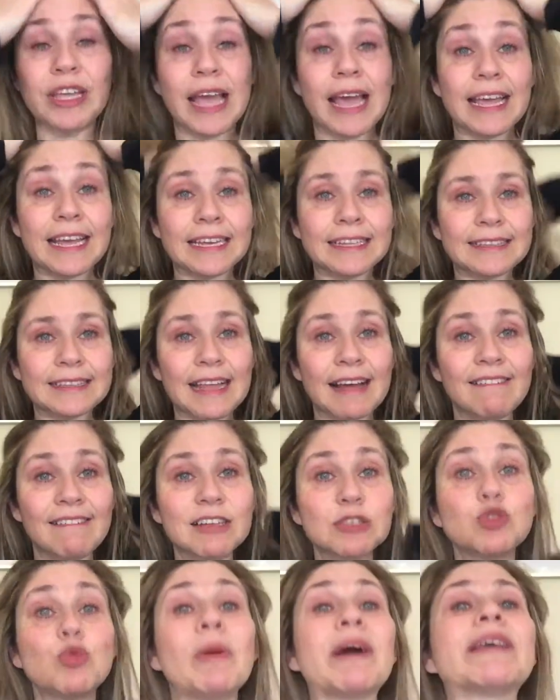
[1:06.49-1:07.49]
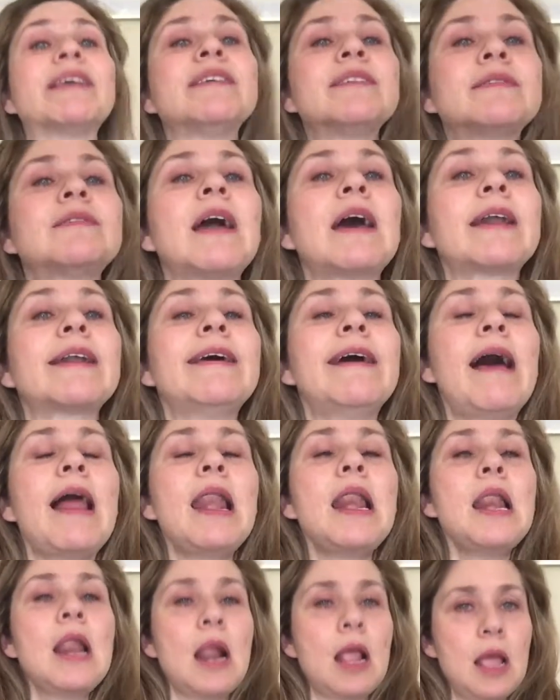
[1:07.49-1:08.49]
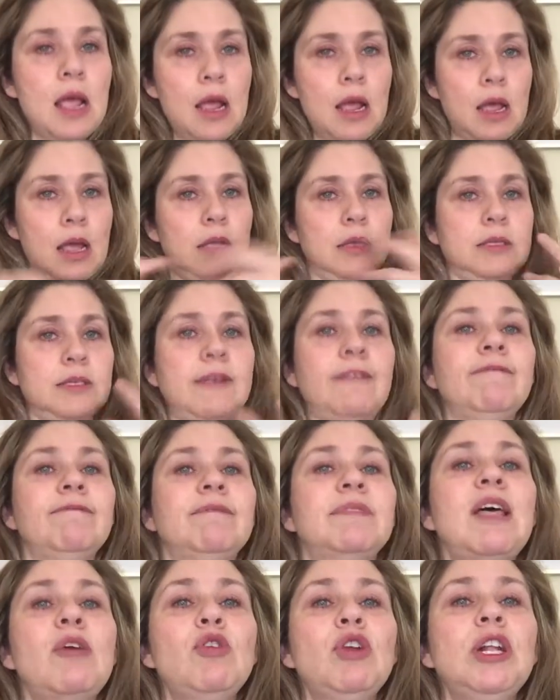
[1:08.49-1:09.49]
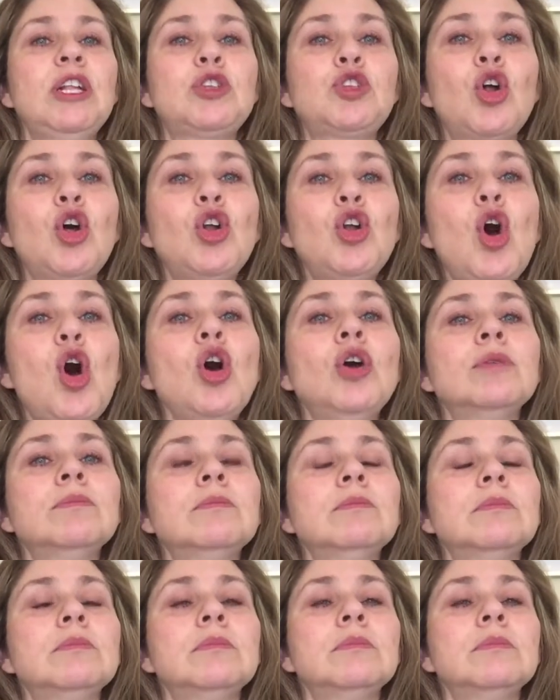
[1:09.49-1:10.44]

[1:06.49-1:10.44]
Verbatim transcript: Y ahí estaba su majestad real, sentado en el trono,